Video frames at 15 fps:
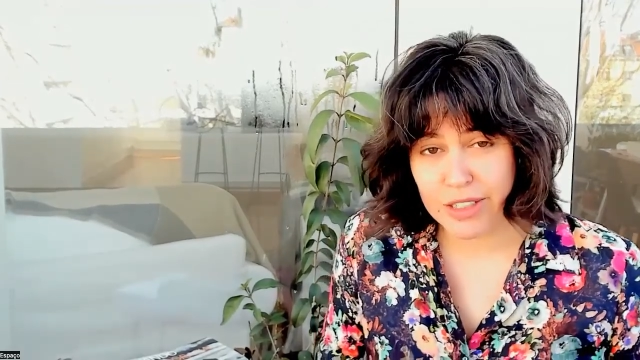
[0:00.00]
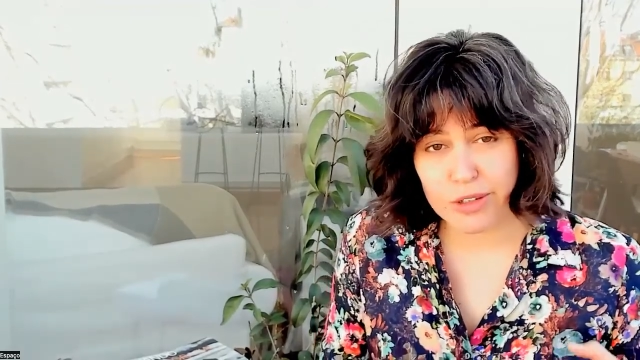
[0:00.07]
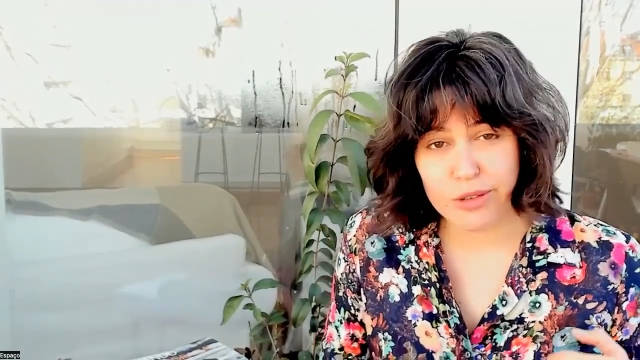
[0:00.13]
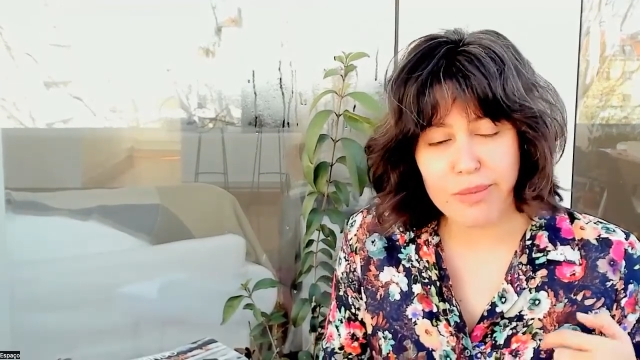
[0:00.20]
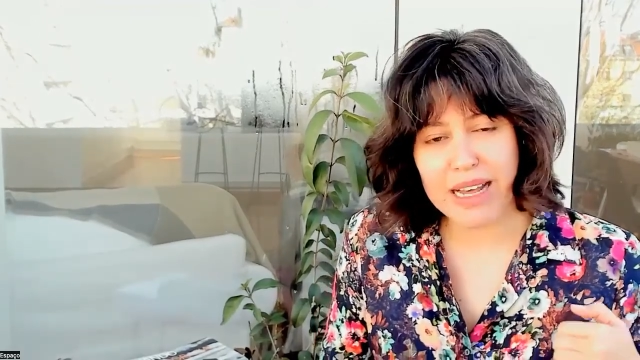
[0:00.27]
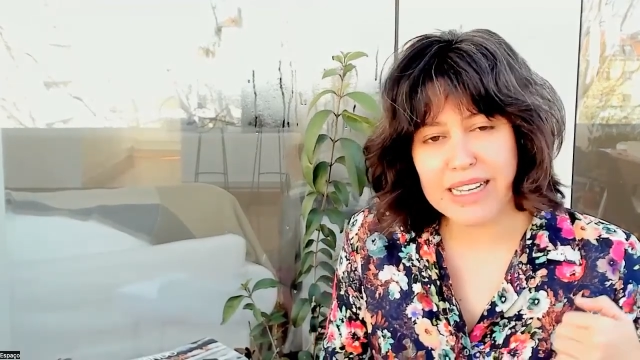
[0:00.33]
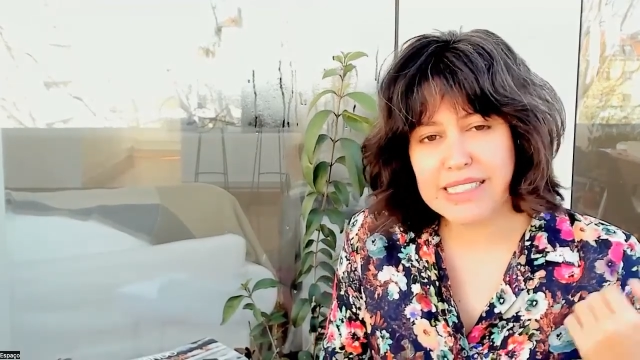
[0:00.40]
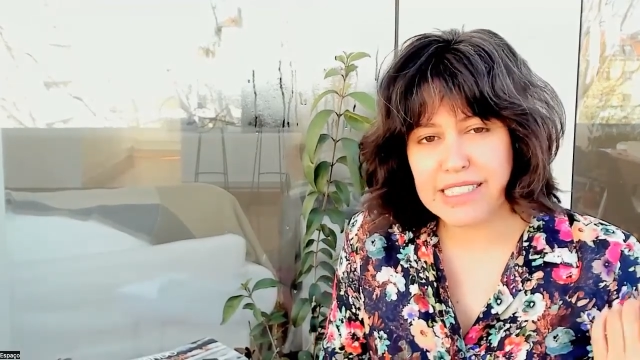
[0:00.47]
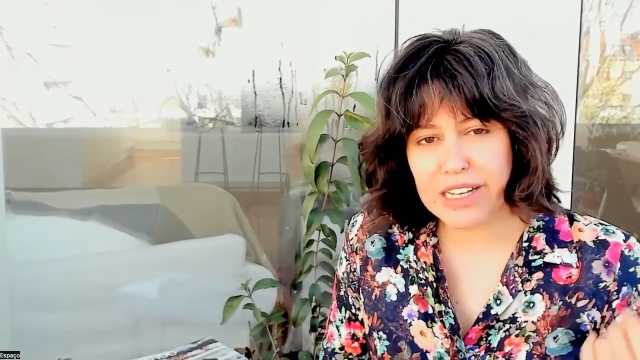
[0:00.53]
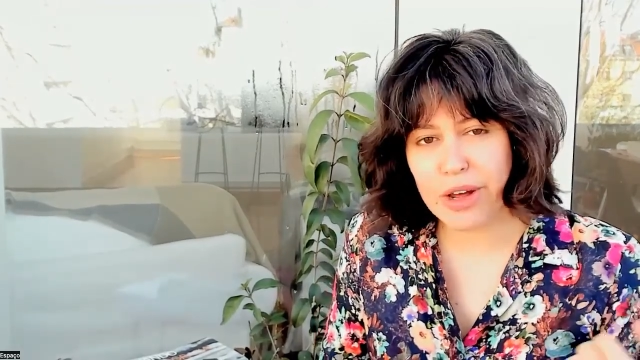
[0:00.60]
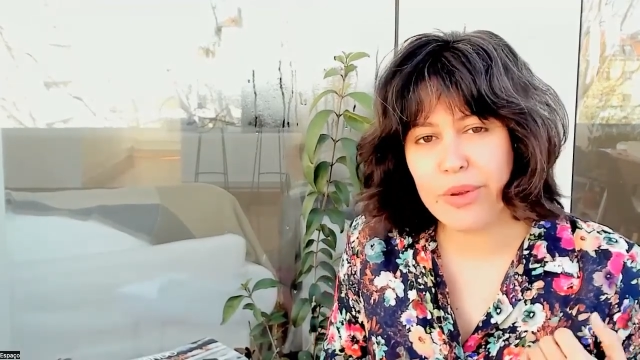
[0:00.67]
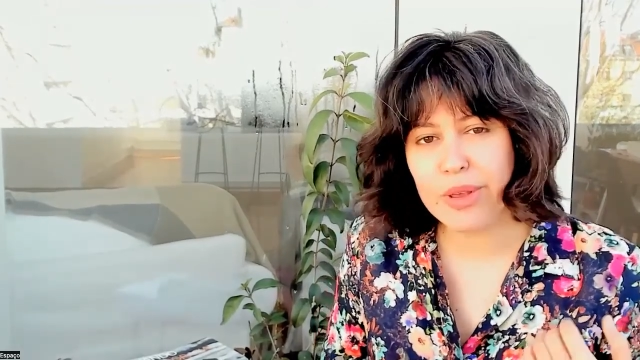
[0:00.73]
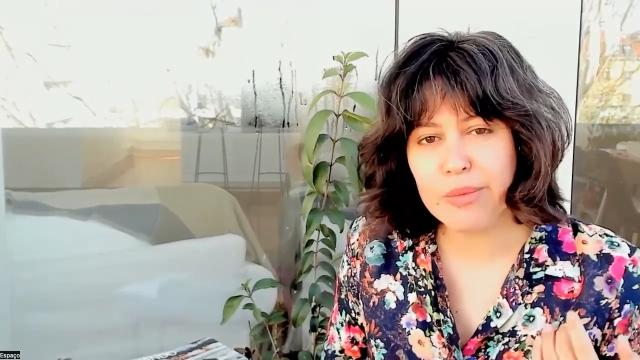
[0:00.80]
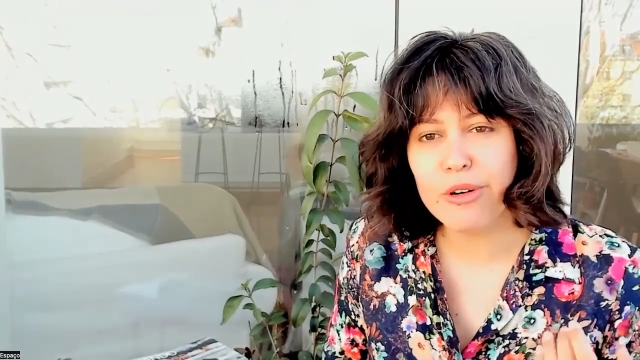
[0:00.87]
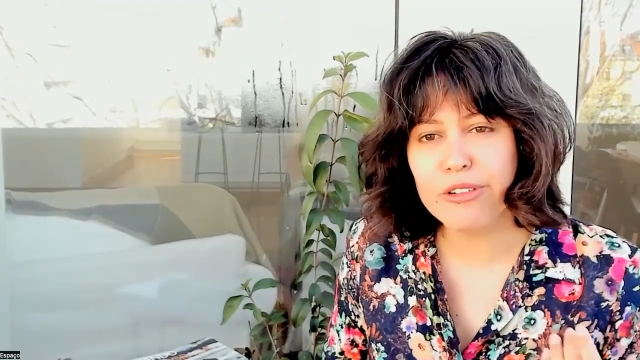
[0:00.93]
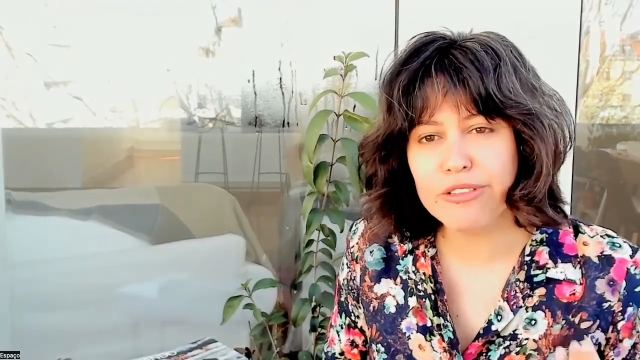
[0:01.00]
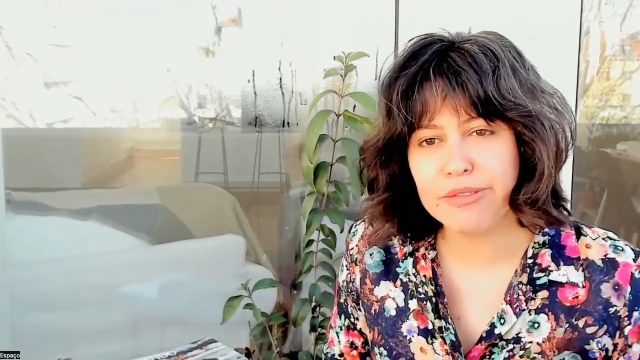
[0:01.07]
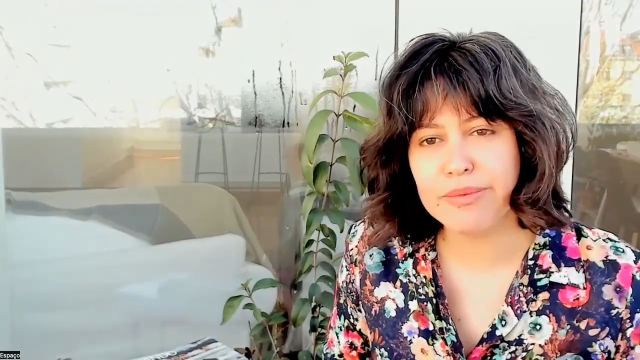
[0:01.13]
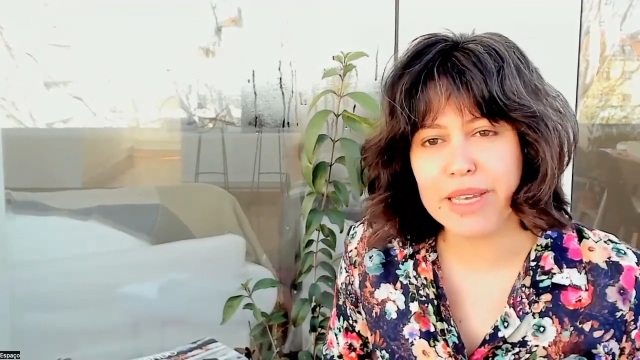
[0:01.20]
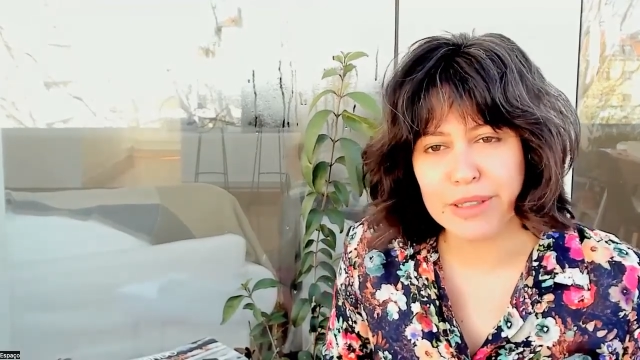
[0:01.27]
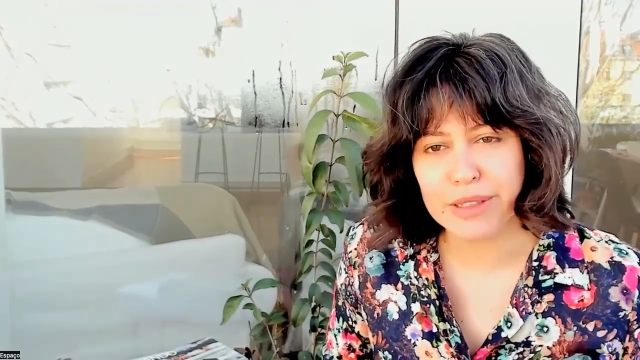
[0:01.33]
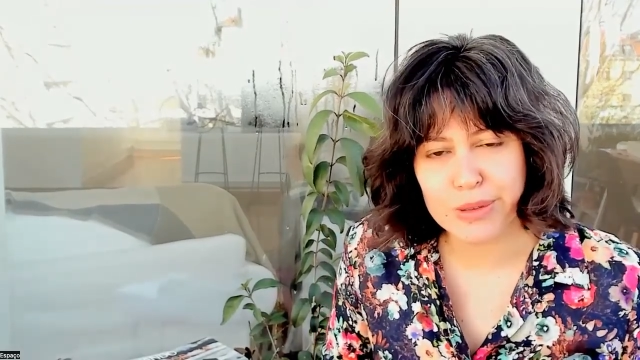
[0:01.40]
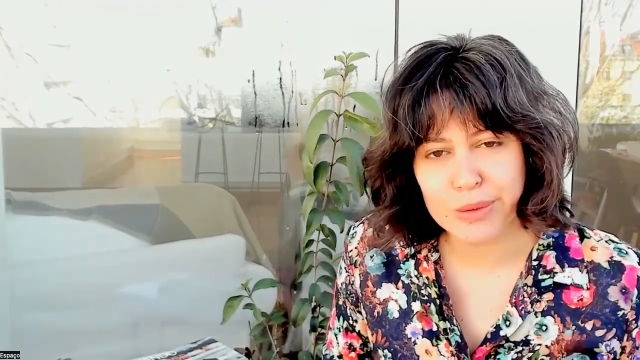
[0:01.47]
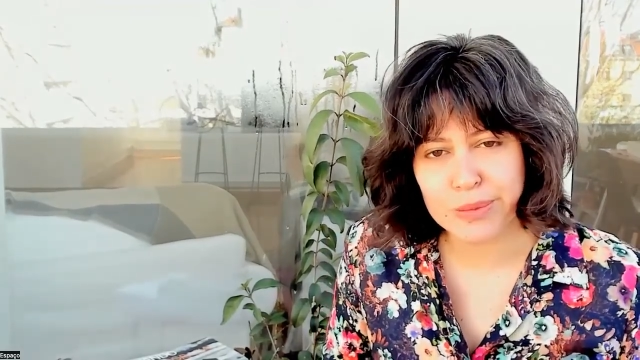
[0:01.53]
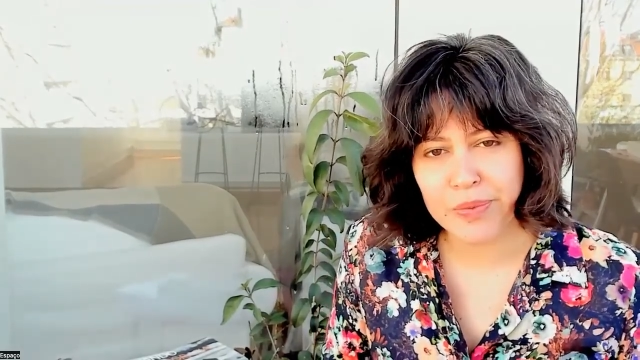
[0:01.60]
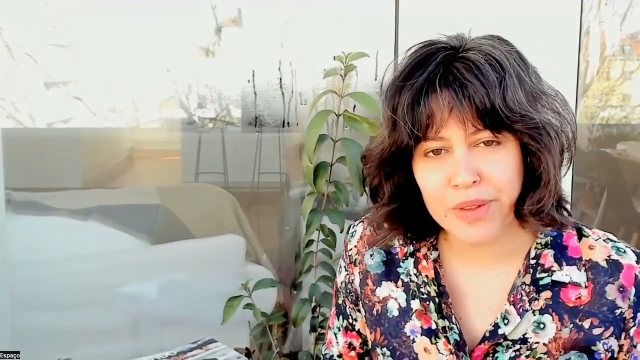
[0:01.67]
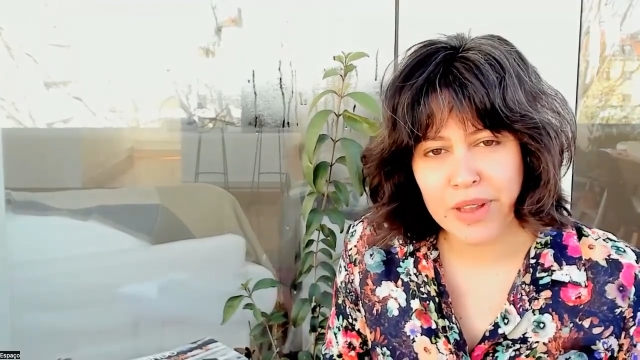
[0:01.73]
com uma ação em movimento.